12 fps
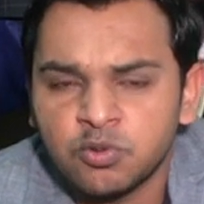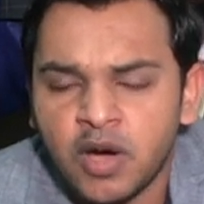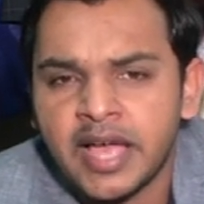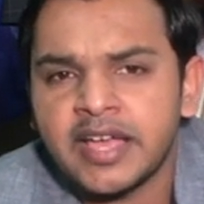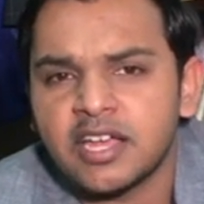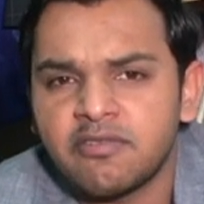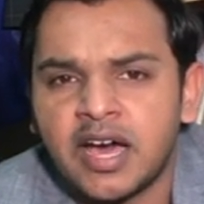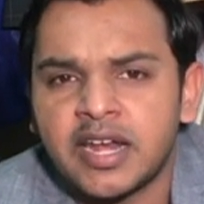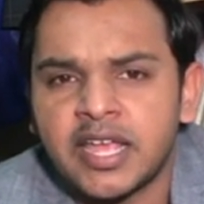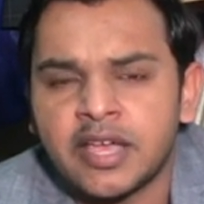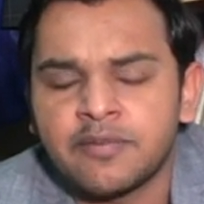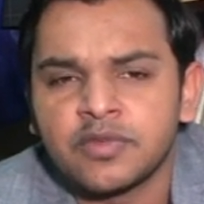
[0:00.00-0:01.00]
दुआएं करवा
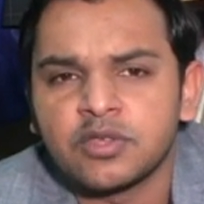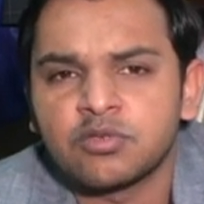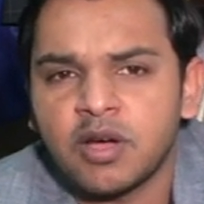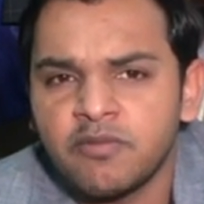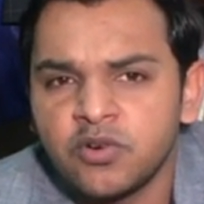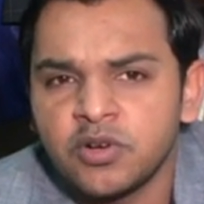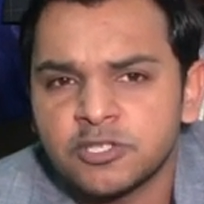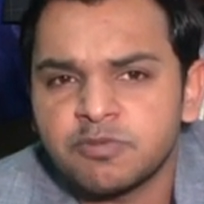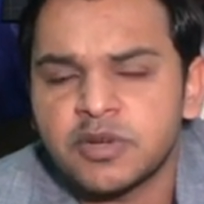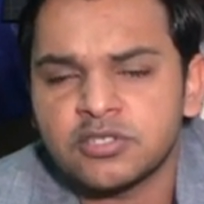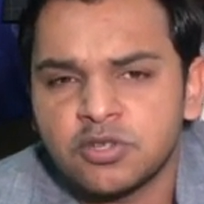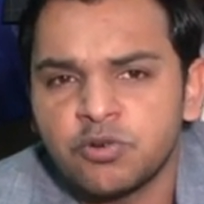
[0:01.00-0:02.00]
रहे हैं तो अब वो इस
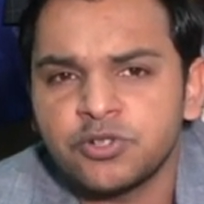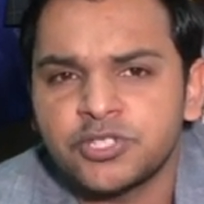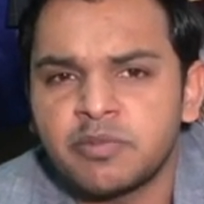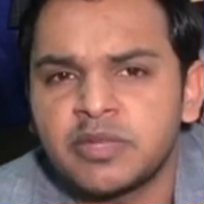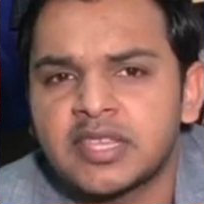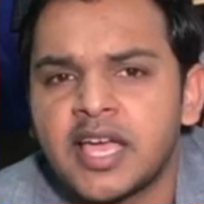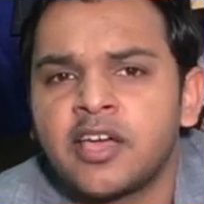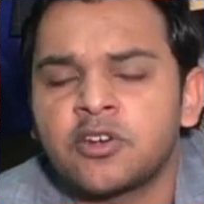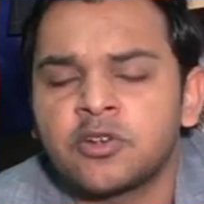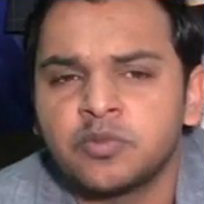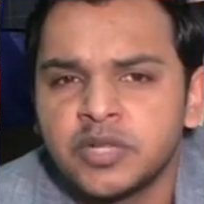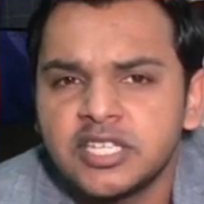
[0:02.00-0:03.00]
पर ज़रूर शर्मिंदा हैं और
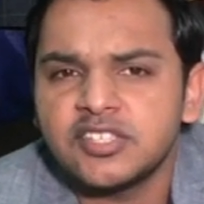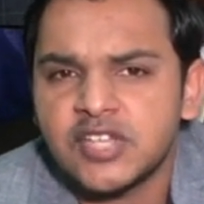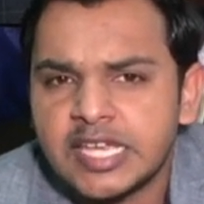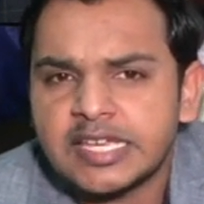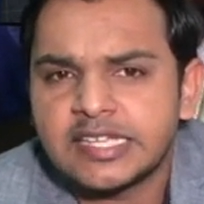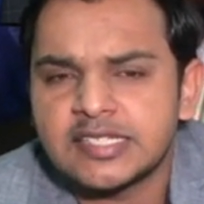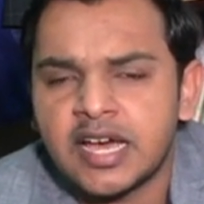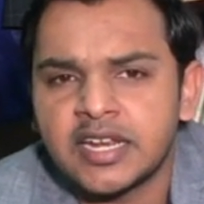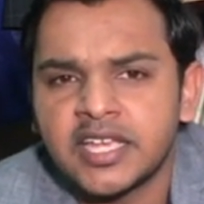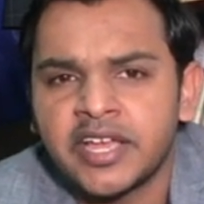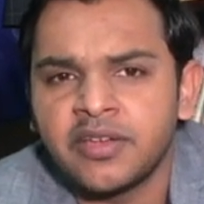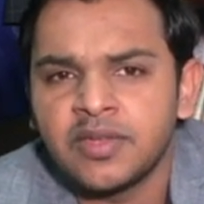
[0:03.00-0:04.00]
उम्मीद यही की जा
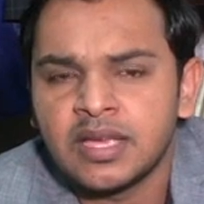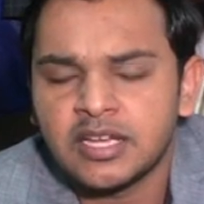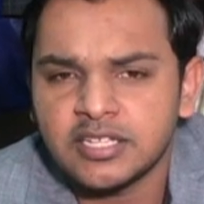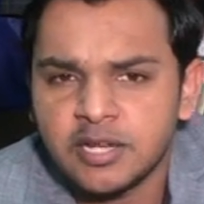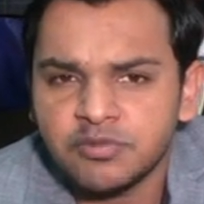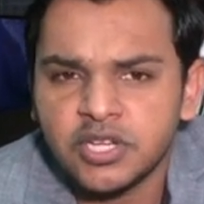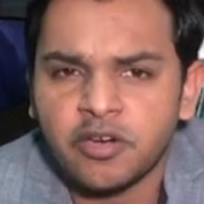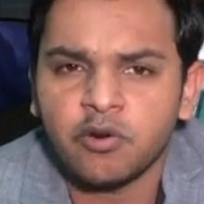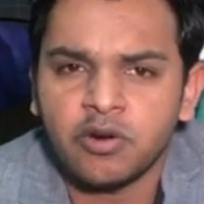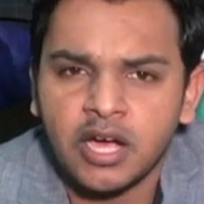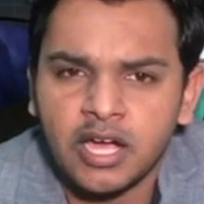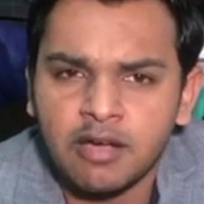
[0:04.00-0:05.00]
रही है कि जब ये
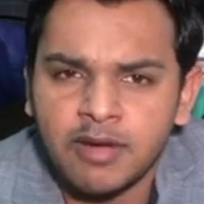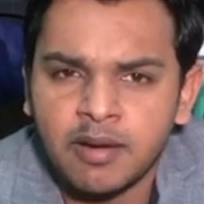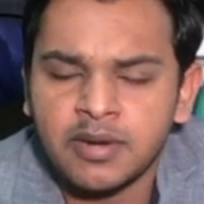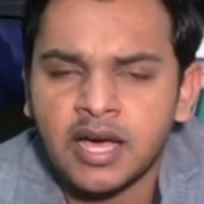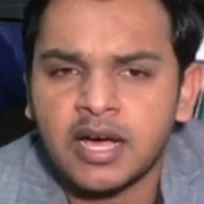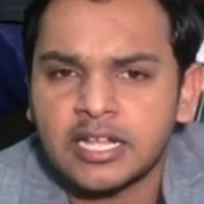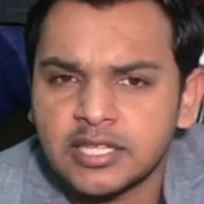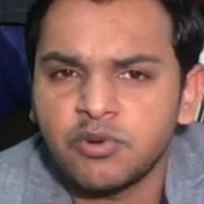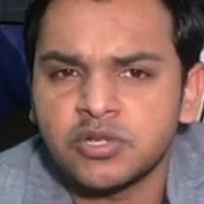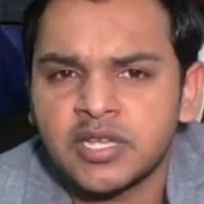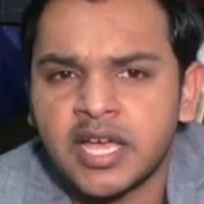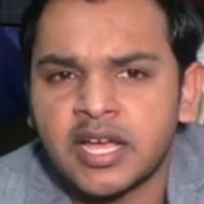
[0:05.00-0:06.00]
कोरोना का मामला ख़त्म
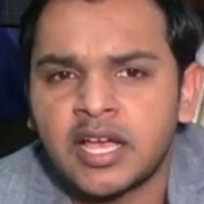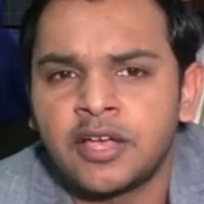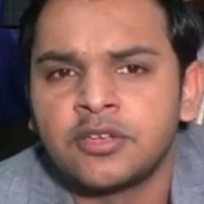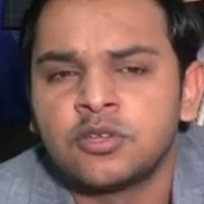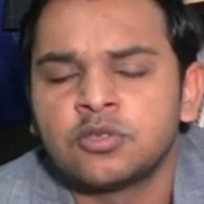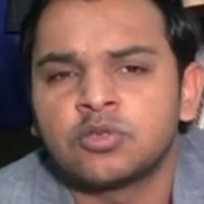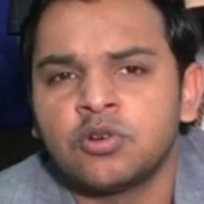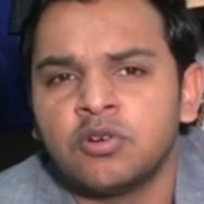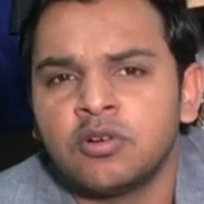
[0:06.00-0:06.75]
हो जाएगा तो